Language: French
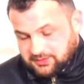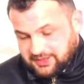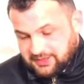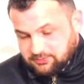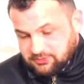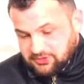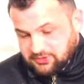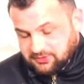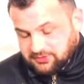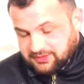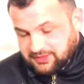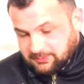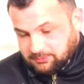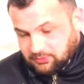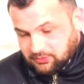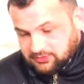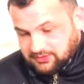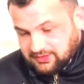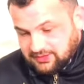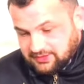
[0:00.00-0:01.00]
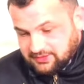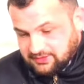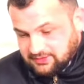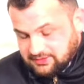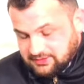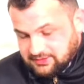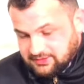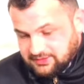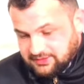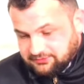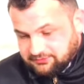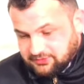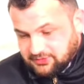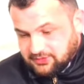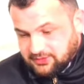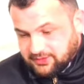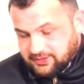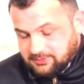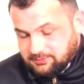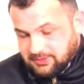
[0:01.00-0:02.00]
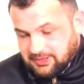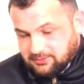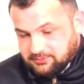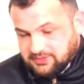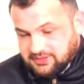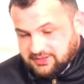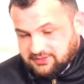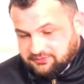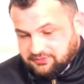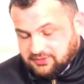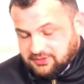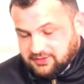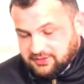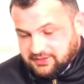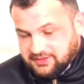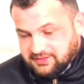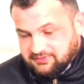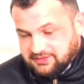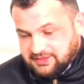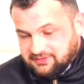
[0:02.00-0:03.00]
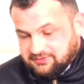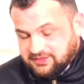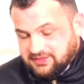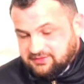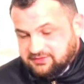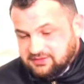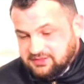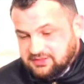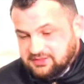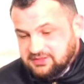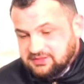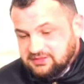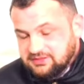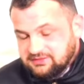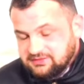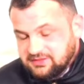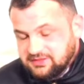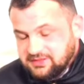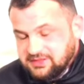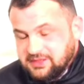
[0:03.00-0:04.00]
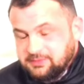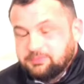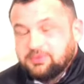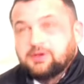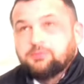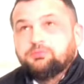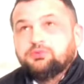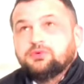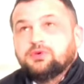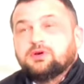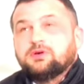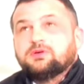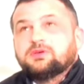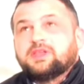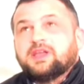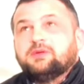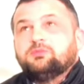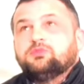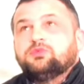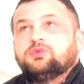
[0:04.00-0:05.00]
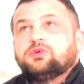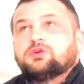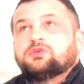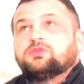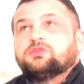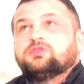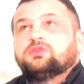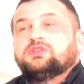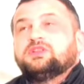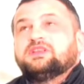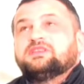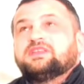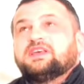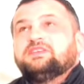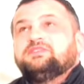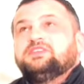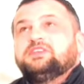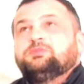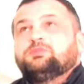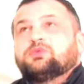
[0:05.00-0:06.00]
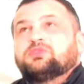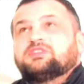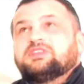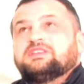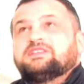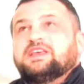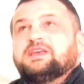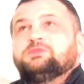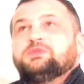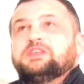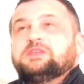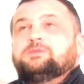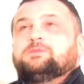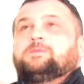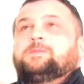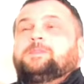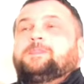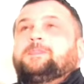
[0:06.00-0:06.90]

camion qui a les, les, fleurs, et parmi les fleurs, il y avait un verset qui disait Il n'y a pas plus grand qu'amour que donner sa vie pour ses amis.